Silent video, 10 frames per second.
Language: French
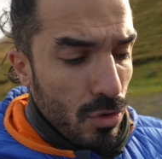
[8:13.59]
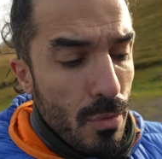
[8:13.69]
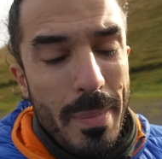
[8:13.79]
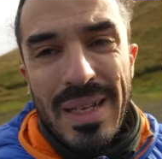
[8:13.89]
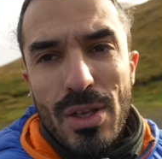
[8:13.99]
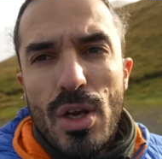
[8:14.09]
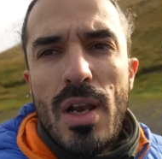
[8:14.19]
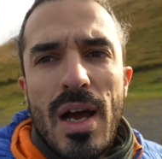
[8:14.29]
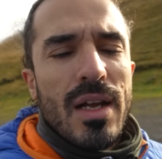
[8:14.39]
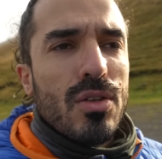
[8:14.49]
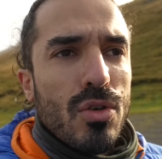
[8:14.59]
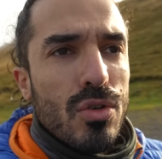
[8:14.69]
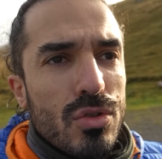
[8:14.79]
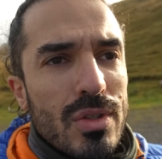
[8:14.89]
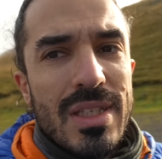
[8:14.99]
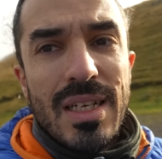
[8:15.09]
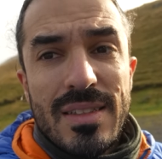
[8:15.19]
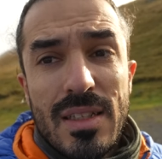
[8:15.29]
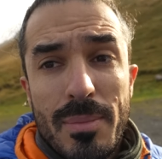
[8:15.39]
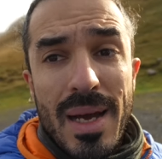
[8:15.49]
une battle entre le Sony a
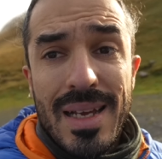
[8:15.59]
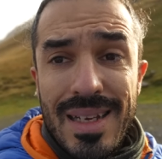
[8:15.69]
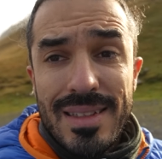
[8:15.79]
cette marque